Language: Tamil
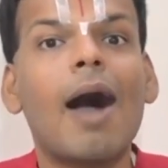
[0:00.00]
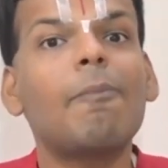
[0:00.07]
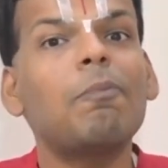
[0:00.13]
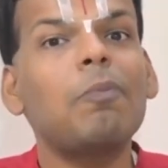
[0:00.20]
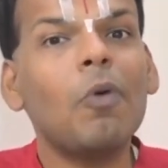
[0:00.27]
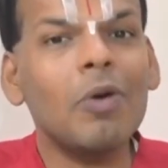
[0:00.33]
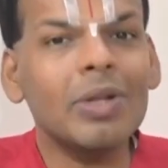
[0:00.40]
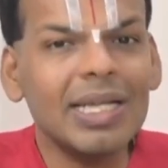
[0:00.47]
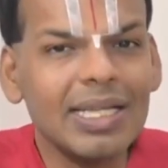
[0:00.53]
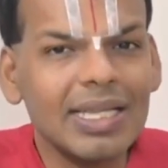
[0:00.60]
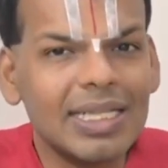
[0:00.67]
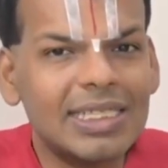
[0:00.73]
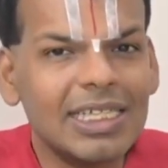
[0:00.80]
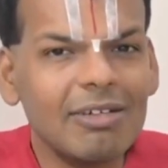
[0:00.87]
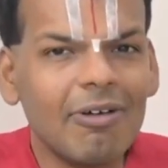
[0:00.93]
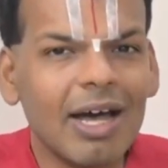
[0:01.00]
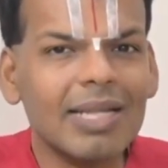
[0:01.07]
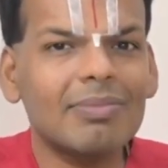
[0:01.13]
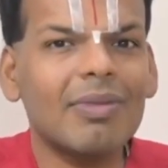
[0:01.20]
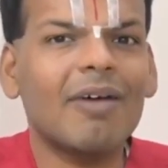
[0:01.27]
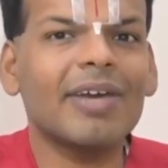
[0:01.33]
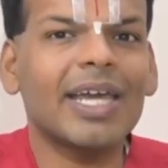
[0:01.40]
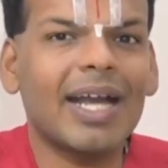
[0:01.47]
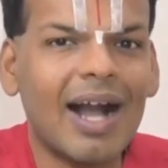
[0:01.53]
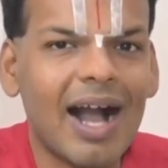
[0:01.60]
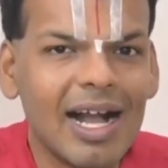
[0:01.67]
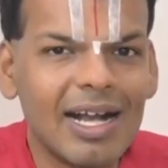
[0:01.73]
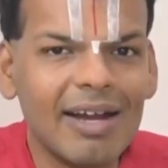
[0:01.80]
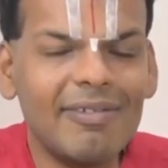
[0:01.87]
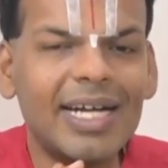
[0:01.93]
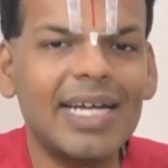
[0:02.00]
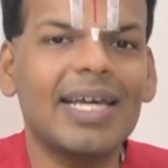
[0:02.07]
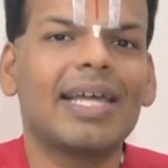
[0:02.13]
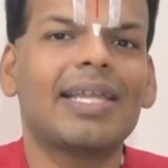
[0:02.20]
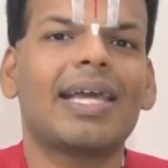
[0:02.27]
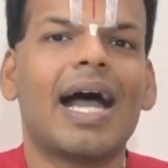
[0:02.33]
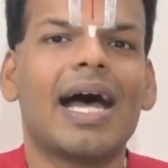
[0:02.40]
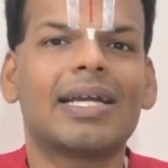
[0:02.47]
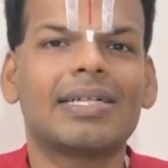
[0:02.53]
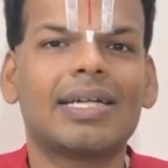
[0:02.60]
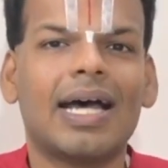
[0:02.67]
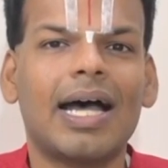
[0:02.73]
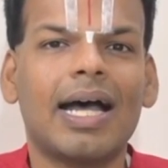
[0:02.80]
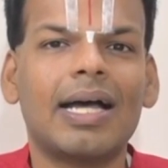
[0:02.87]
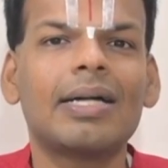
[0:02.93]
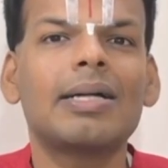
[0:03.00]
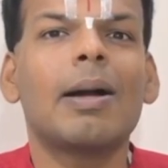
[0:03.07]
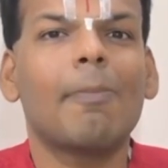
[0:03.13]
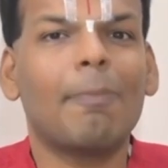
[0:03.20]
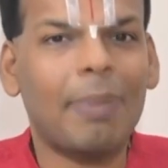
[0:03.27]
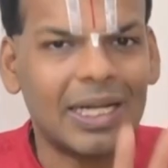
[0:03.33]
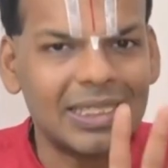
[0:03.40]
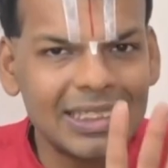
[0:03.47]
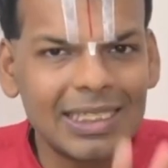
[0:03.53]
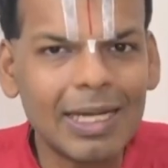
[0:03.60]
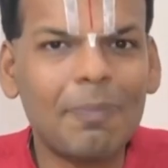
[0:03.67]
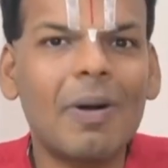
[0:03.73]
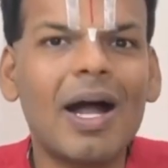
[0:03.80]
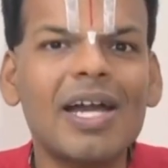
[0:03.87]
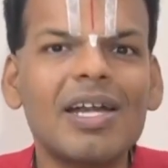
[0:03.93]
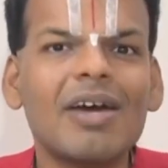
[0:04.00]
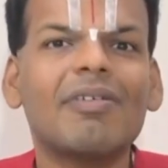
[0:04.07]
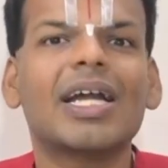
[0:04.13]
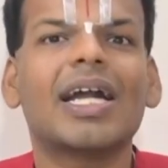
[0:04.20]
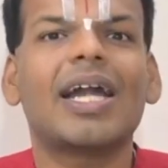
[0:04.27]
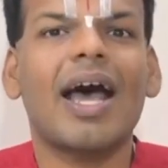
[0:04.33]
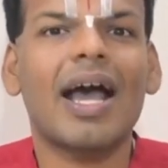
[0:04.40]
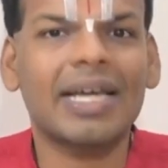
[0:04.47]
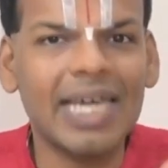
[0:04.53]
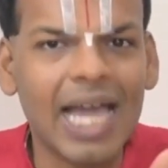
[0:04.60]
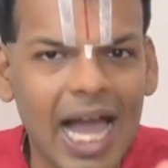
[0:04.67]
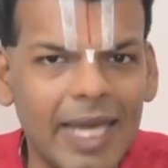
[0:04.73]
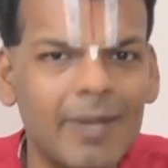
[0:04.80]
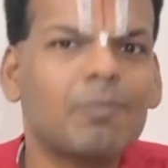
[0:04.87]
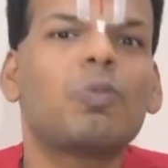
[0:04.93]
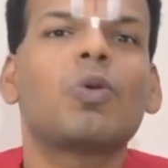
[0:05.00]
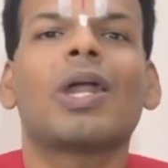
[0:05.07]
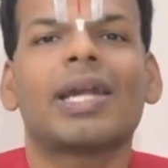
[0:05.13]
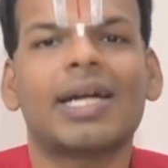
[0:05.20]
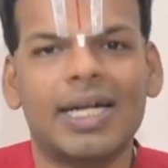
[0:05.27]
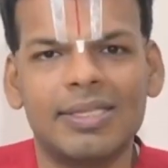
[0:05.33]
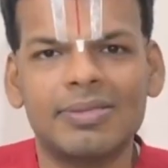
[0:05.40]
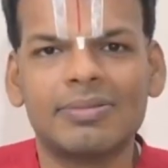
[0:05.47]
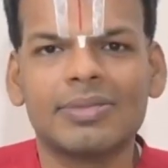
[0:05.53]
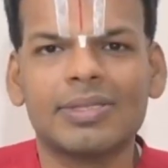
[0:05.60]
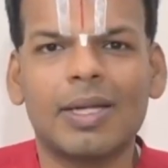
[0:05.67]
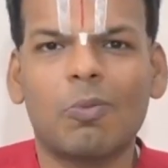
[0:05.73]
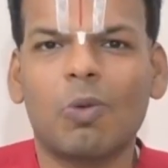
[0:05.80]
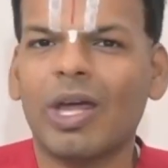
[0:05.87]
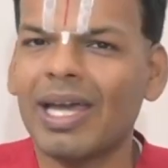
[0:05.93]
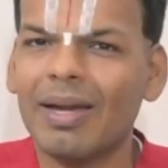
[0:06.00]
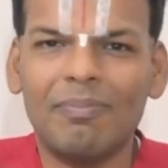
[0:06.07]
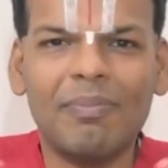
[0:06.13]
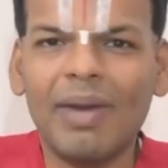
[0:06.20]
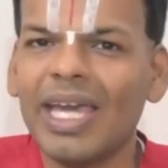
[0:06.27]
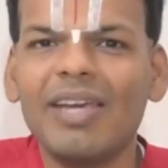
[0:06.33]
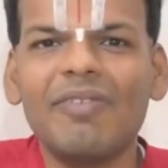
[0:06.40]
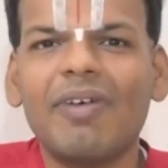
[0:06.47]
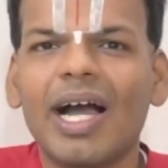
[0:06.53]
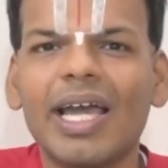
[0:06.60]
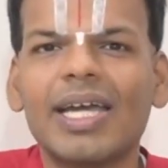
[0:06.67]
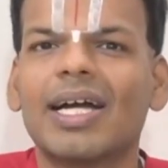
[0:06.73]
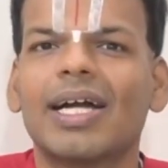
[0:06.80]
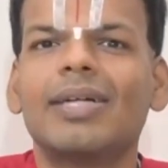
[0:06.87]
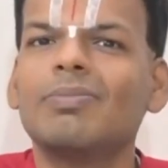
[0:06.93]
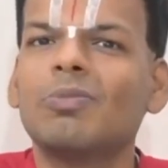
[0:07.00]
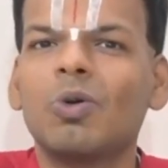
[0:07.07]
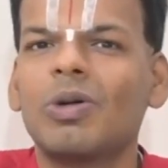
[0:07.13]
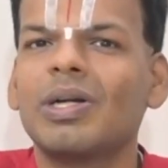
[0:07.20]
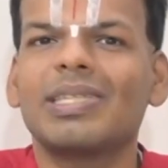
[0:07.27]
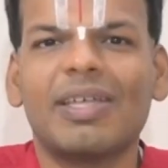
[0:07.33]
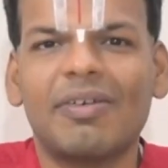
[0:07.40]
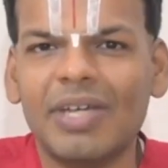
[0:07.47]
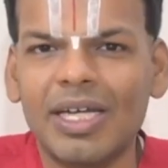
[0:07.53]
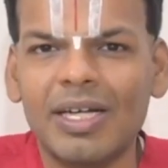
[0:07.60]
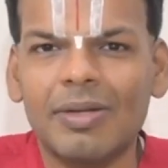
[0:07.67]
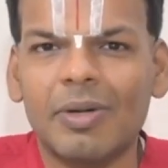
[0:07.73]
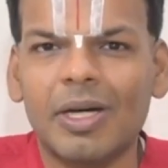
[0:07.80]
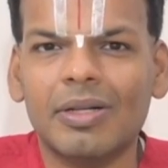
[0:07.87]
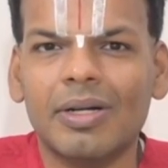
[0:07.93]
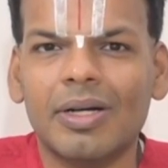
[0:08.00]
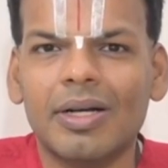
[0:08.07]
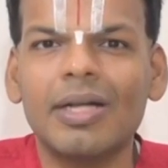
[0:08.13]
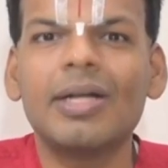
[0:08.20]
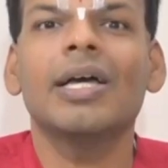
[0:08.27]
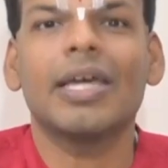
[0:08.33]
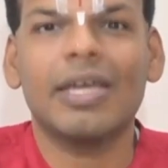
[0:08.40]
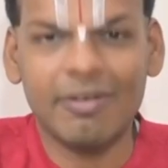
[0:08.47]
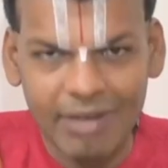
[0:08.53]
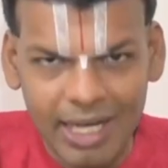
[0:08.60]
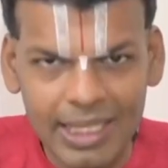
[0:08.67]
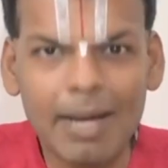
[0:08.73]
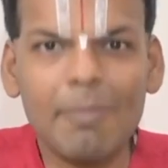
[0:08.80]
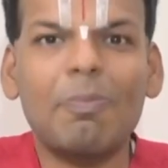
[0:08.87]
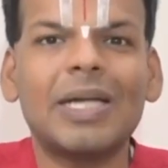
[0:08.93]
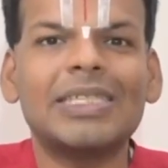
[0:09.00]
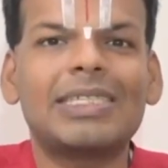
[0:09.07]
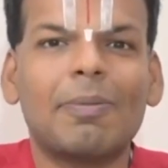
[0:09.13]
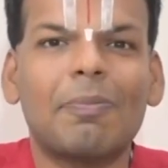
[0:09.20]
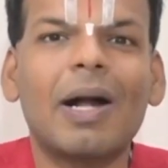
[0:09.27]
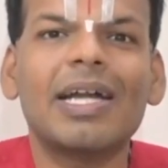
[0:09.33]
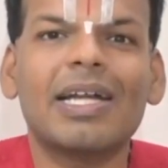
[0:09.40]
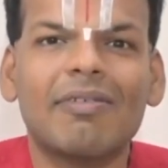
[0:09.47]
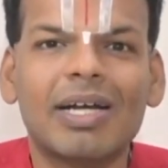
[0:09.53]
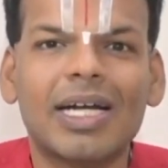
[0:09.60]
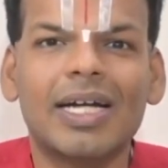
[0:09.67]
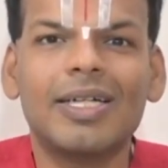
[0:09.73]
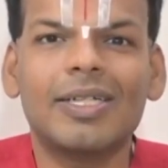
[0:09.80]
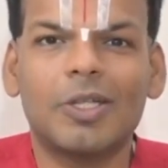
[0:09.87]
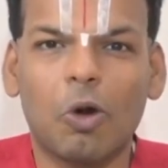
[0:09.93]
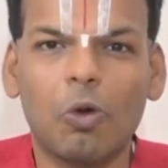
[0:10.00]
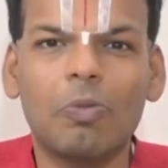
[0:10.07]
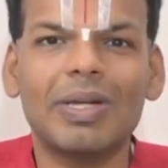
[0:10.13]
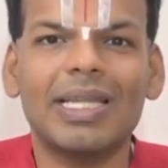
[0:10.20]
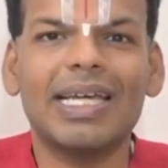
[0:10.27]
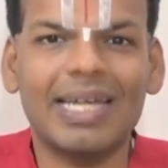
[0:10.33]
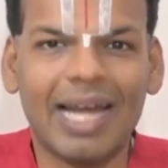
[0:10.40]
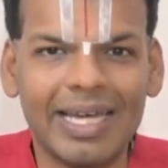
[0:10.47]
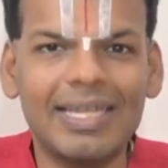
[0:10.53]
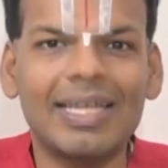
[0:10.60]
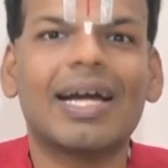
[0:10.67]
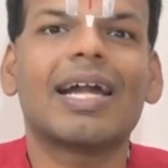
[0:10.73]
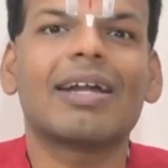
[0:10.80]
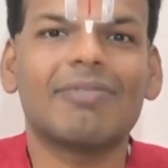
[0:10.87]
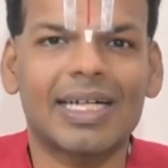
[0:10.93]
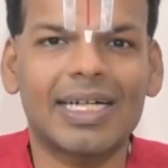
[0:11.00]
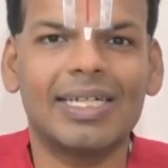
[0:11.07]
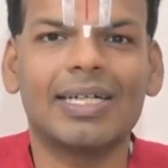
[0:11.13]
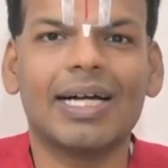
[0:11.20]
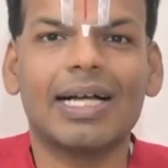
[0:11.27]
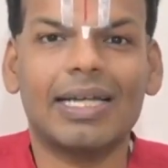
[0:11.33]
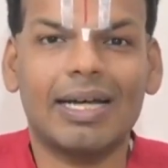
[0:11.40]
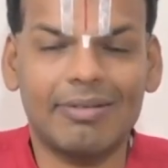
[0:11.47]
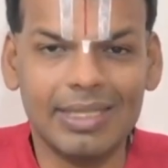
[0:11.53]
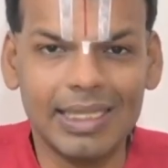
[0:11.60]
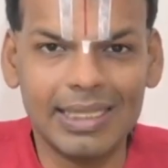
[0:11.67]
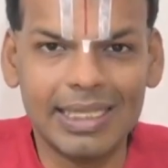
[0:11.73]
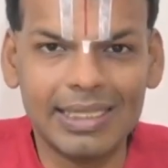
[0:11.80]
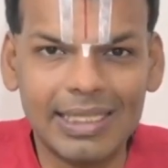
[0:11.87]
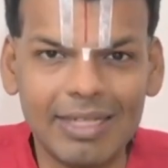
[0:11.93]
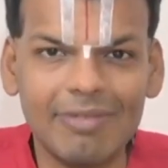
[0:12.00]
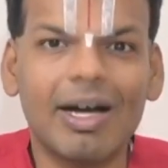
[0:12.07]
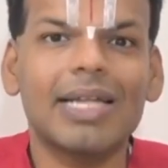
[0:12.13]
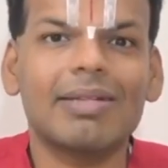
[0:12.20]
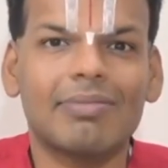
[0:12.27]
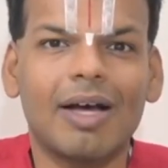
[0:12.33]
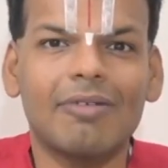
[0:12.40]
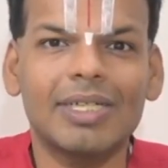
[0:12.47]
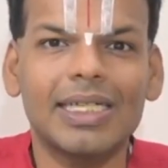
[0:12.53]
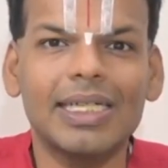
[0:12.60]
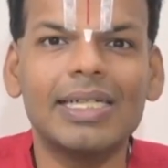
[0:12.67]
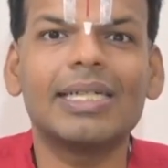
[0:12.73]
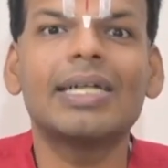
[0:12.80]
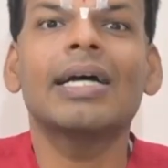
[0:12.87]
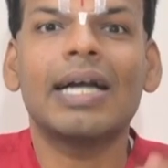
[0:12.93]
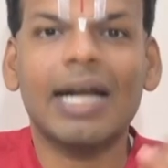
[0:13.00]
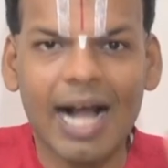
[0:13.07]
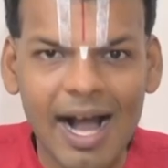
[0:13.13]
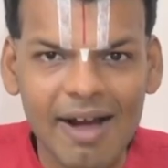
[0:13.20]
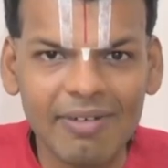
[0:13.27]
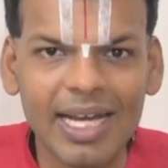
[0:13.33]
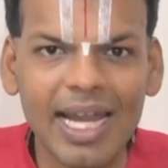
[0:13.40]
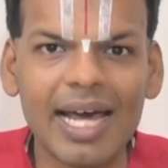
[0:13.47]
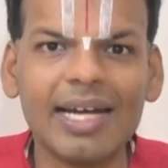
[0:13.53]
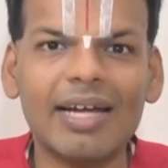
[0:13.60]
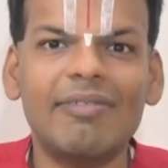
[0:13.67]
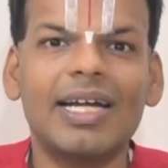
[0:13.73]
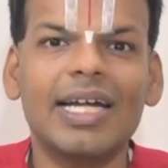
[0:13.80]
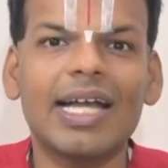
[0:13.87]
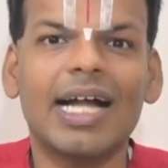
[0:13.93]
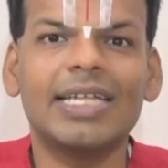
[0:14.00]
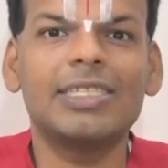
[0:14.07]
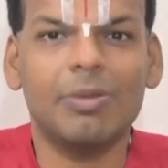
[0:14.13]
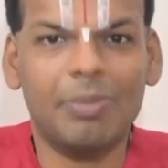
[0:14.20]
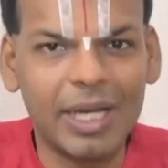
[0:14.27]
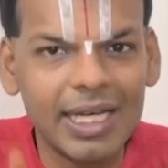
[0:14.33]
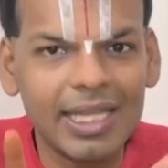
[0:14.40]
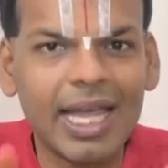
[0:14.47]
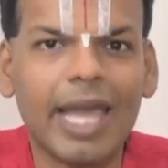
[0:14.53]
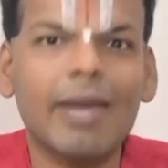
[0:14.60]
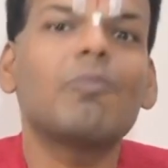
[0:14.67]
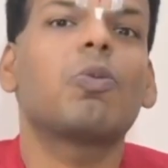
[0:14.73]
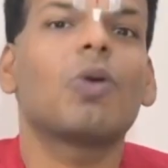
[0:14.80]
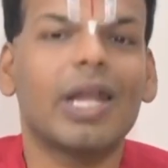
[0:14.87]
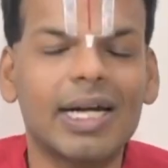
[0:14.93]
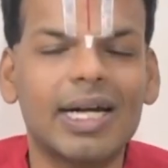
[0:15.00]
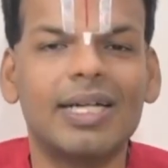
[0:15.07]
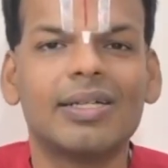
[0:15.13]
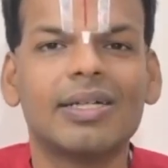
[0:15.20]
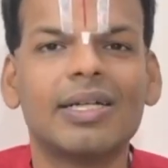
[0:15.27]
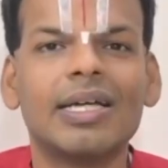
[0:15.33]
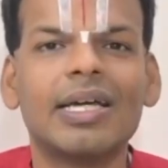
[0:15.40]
அப்போது இந்த ஜீவாத்மாவை காக்க வேண்டியது யாருன்னா பஞ்ச பாண்டவர்களாகிய ஐம்புலன்கள் நம்முடைய மெய்வாய் கண் மூக்கு செவி இருக்கு பாருங்க இவா தான் பஞ்ச பாண்டவர்கள் திரௌபதியின் ஐந்து கணவர்கள் அதாவது இந்த ஜீவாத்மாவுக்கு காவலாக இருக்க வேண்டிய அஞ்சு பேர் இந்த ஐம்புலன்கள்